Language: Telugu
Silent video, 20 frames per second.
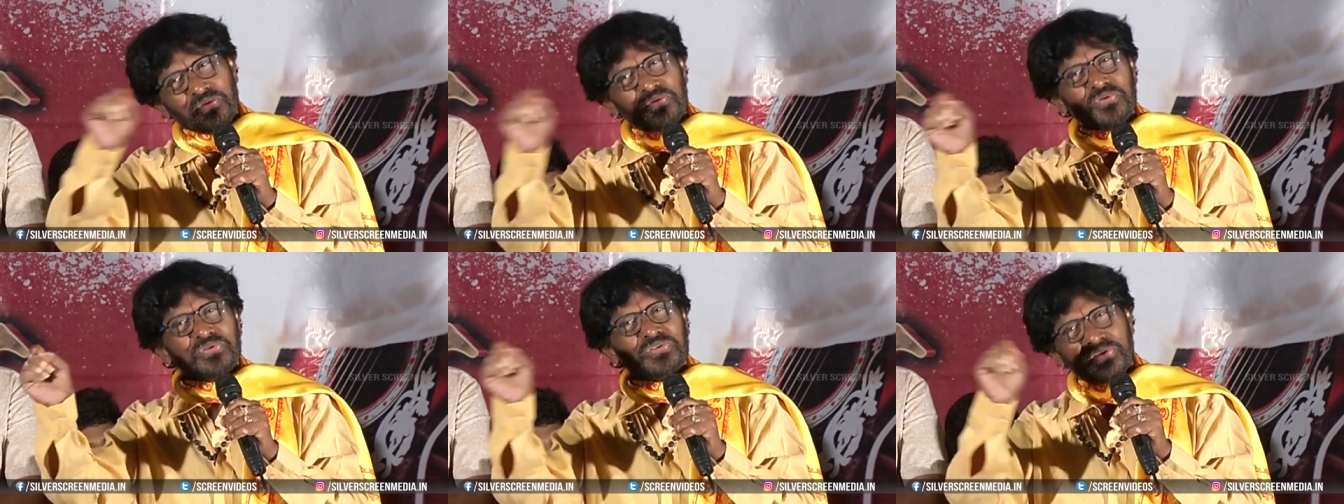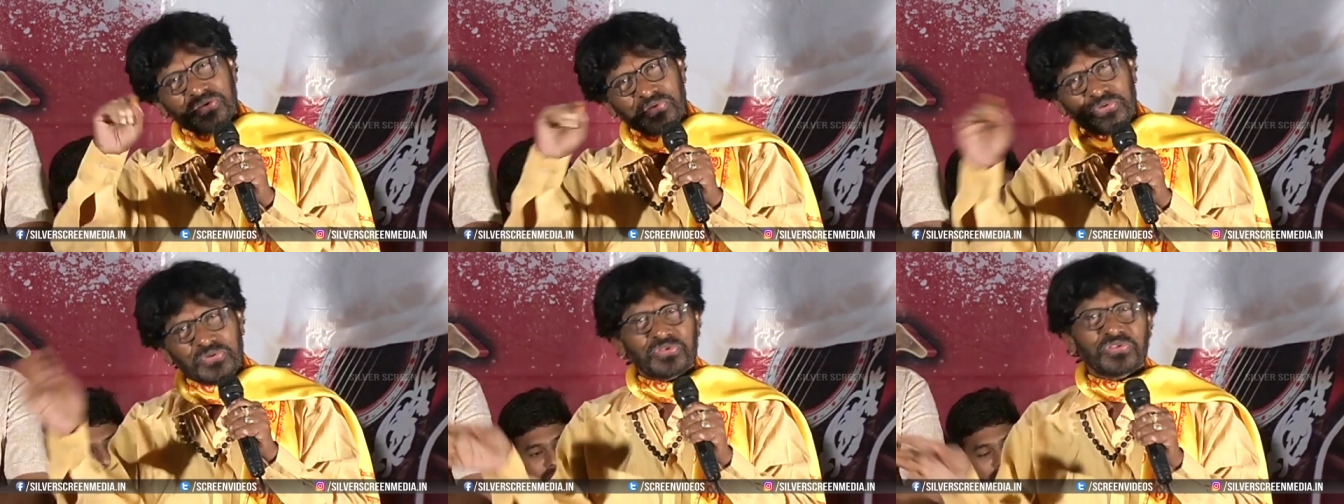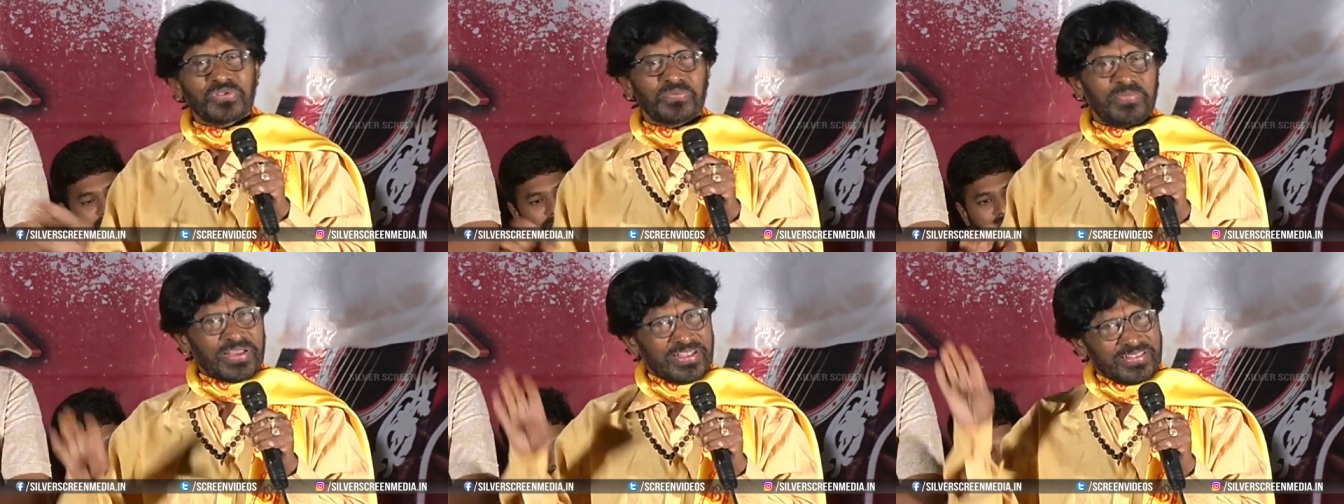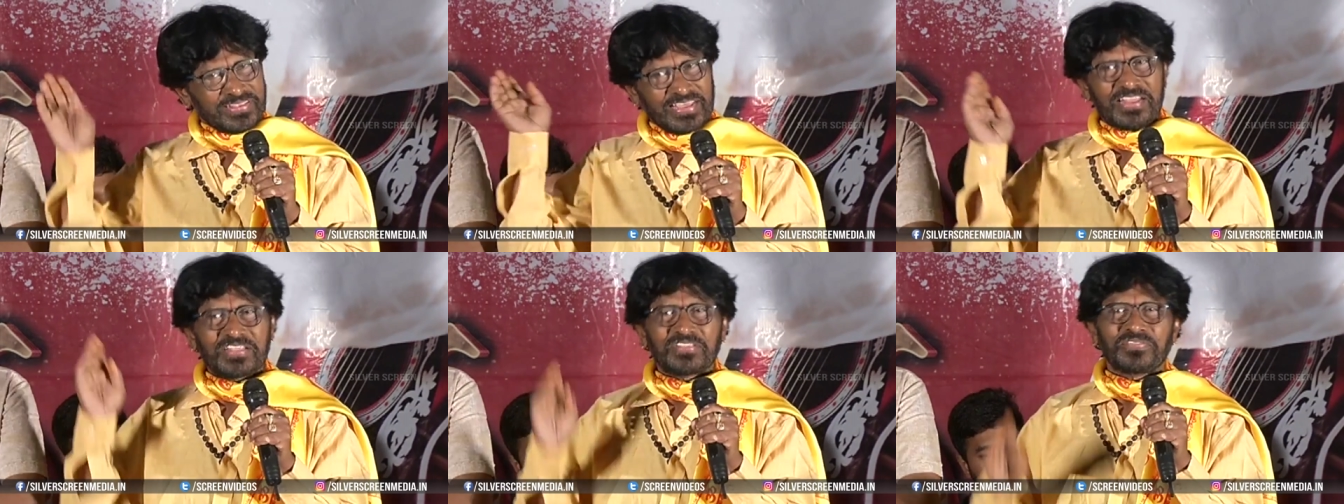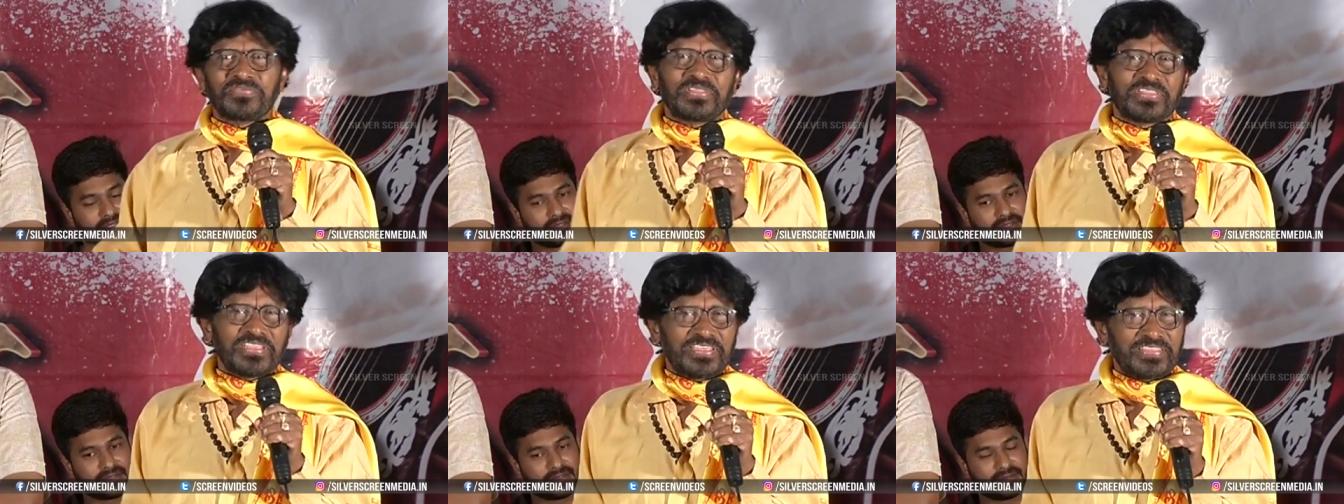చూసి చూసి మన
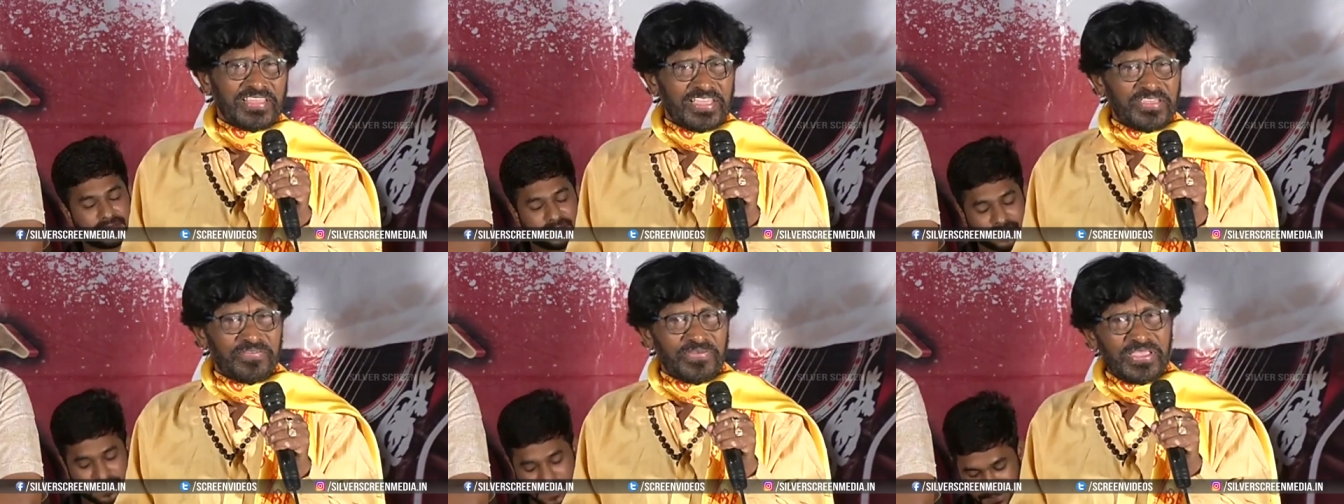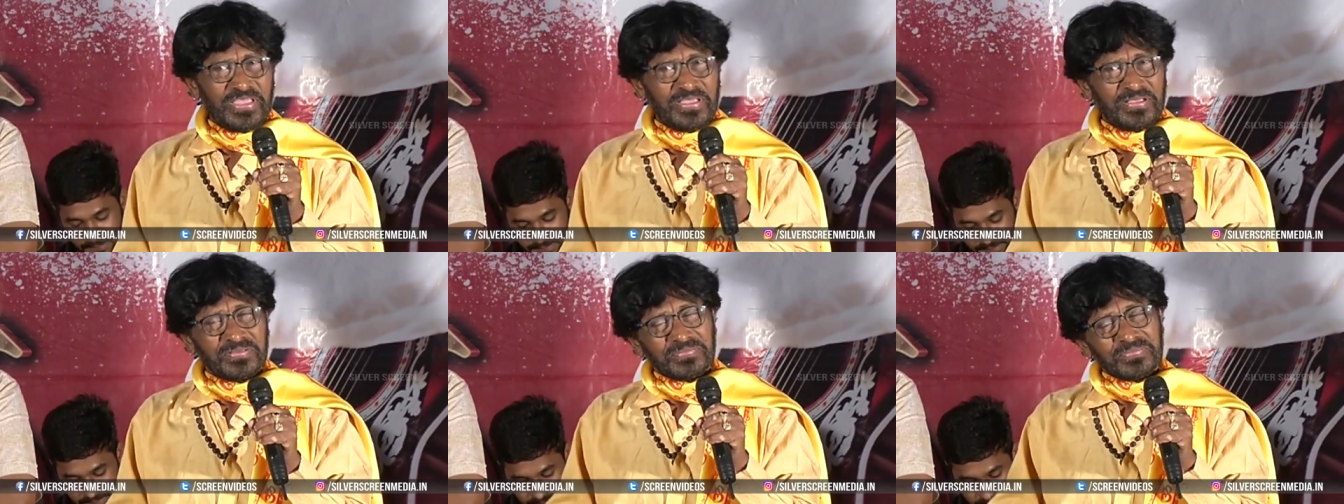సరస్వతీదేవి